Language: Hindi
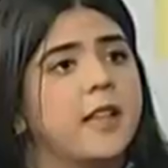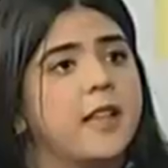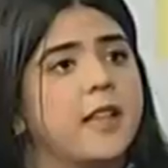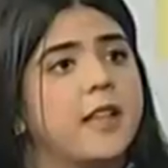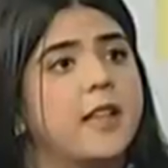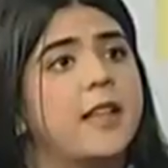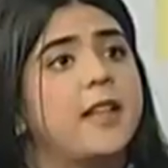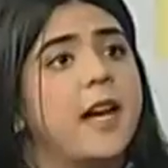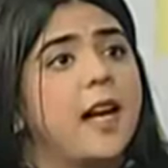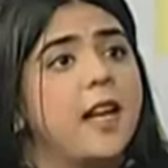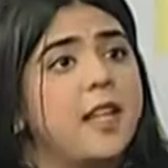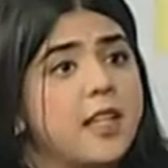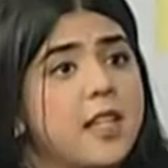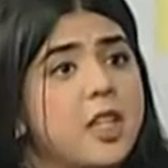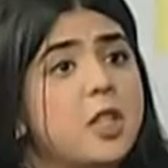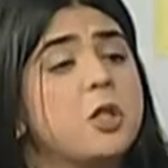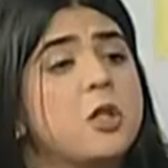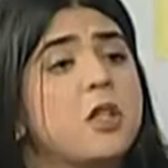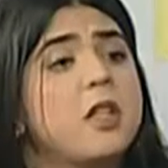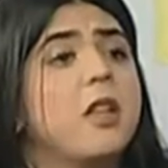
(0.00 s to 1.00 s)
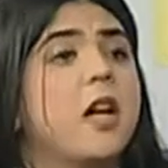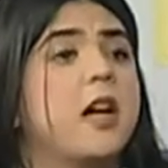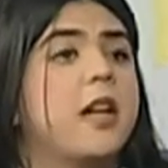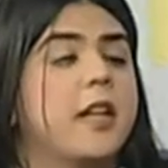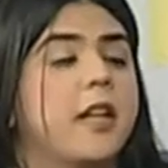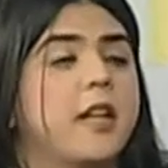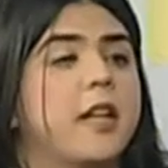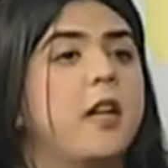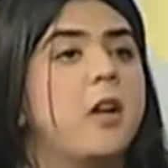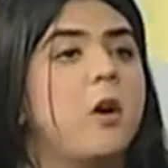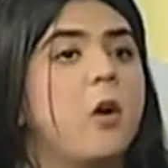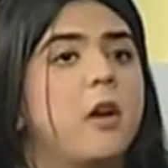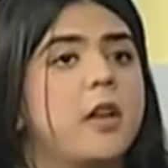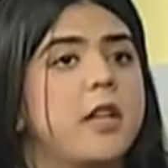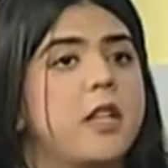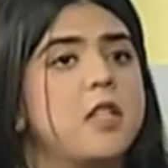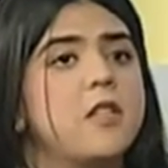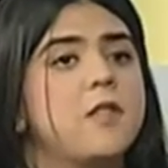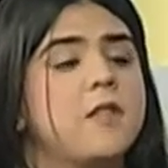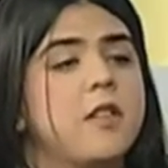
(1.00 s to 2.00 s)
करे रिटेलिएशन ना करे और
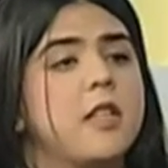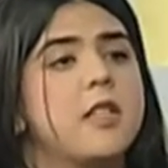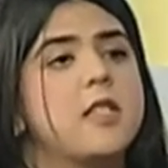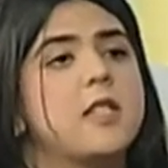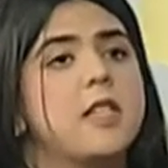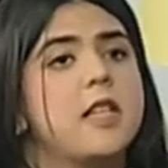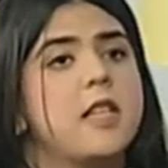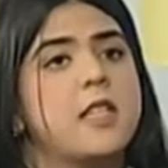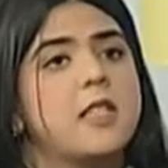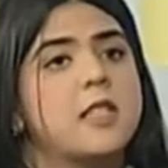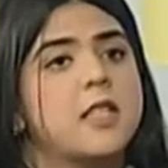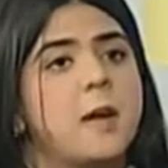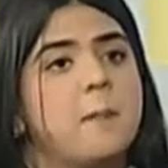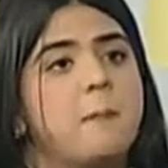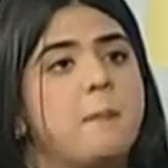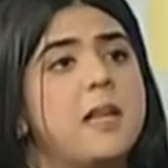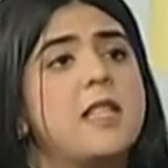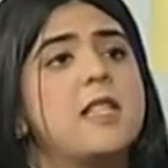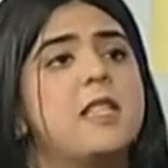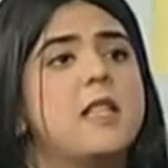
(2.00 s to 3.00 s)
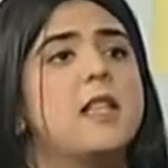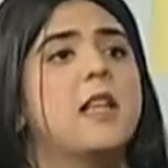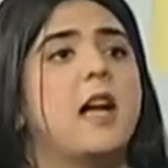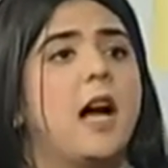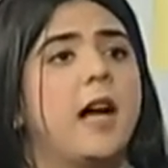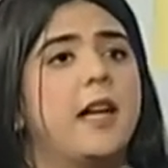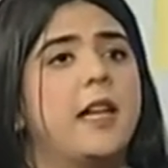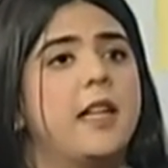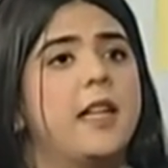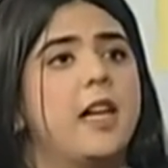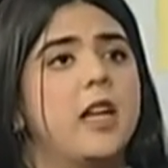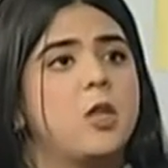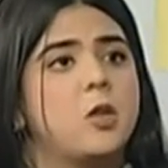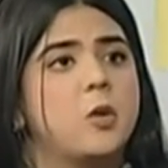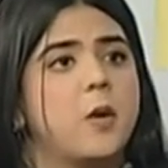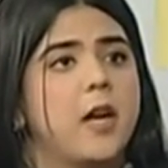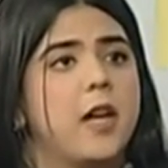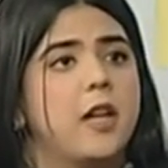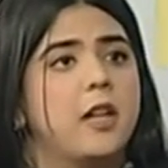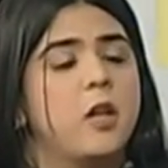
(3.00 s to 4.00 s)
इस वजह से इसका बेसिक आइडिया
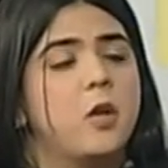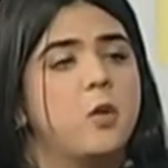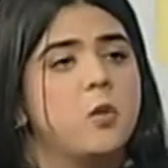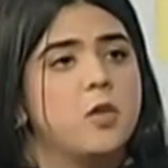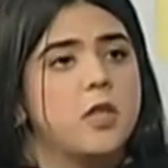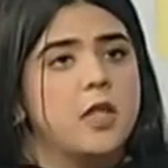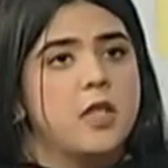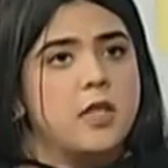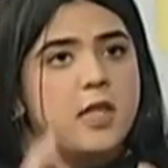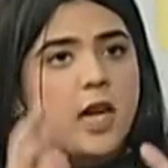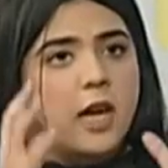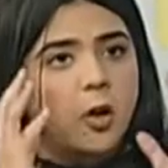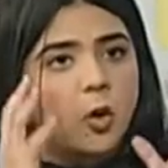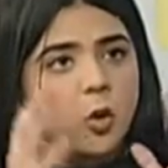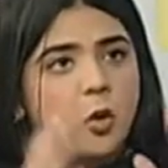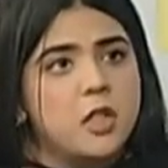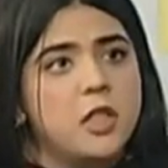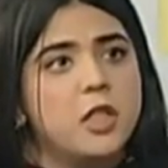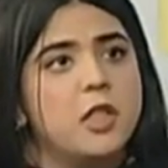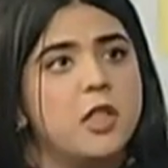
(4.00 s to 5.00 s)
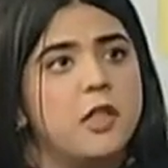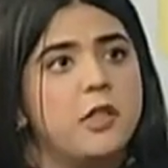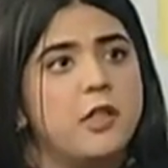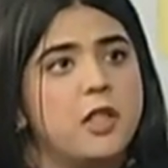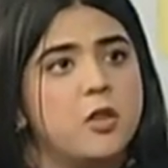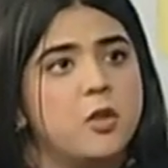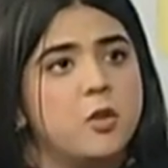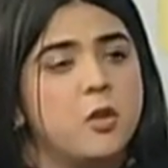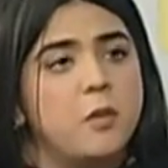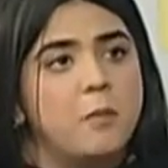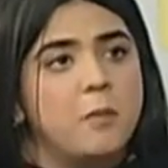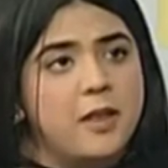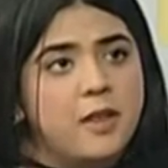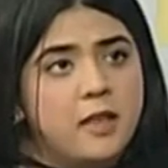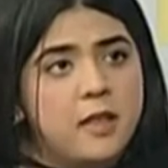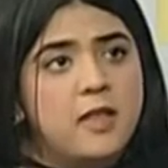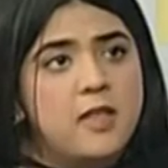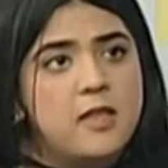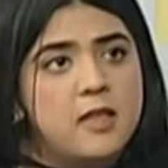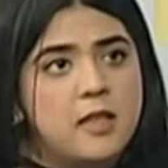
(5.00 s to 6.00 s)
जो है ना उसकी साइकोलॉजिकल नीड्स को
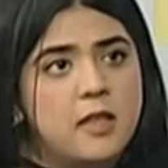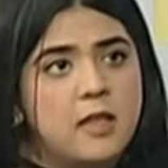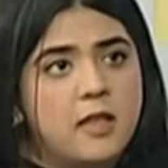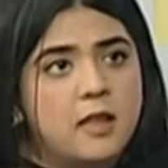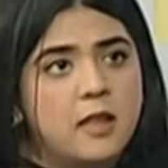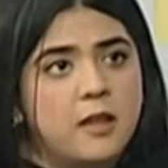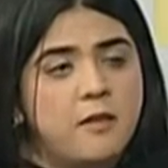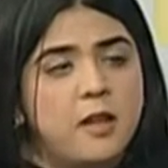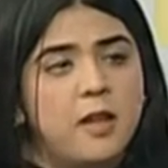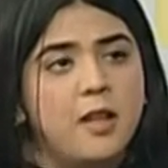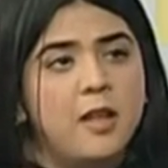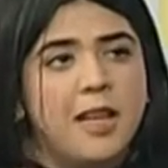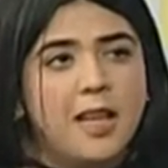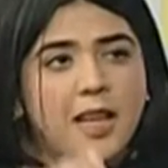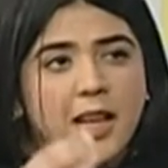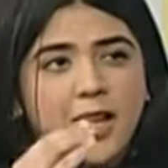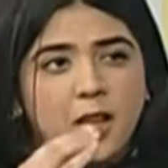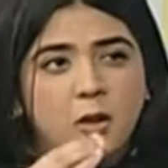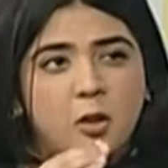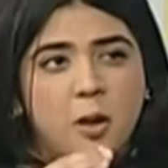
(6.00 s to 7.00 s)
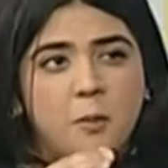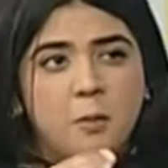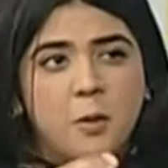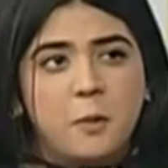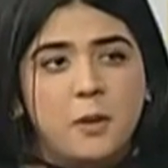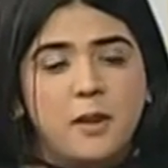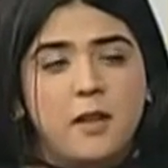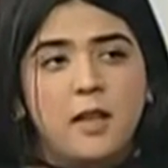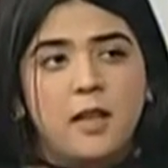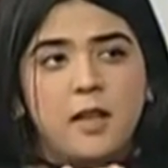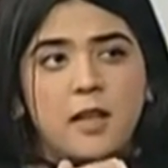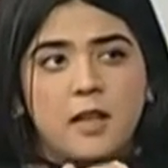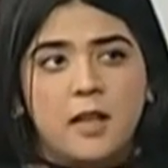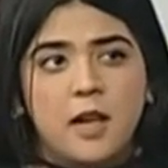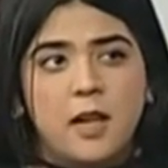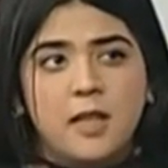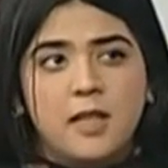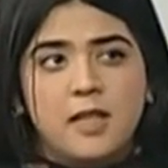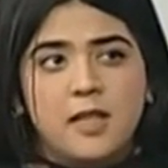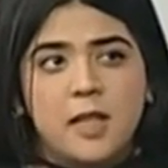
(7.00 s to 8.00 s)
मद्देनजर रखते हुए एक तो आपको पता है कि
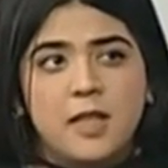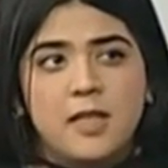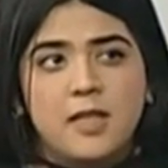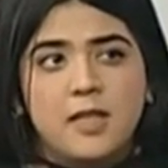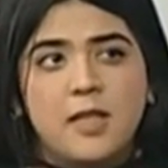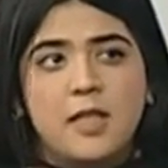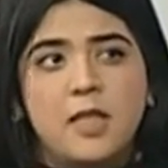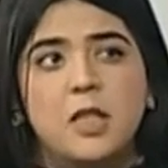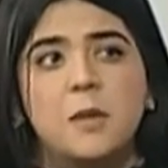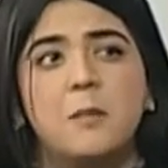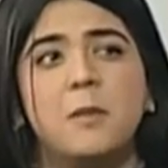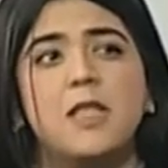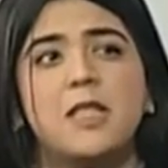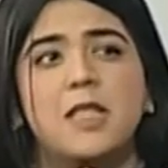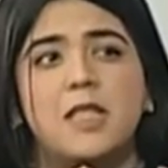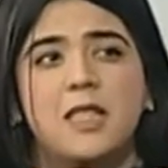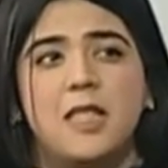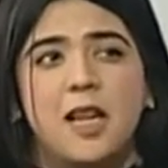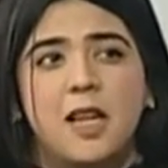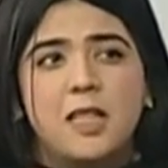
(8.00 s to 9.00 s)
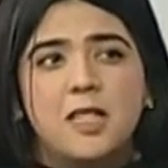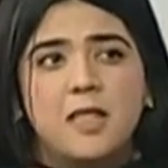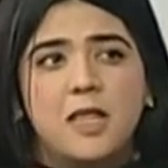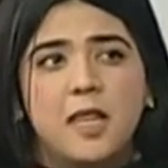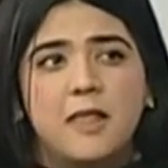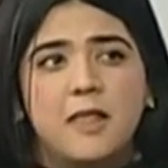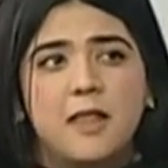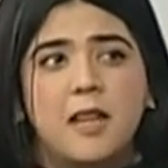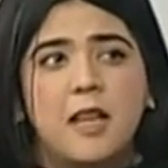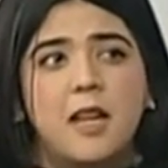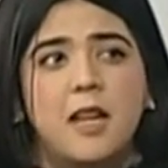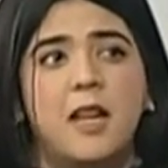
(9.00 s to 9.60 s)
अठारह साल से नीचे बच्चे डर जाते हम्म।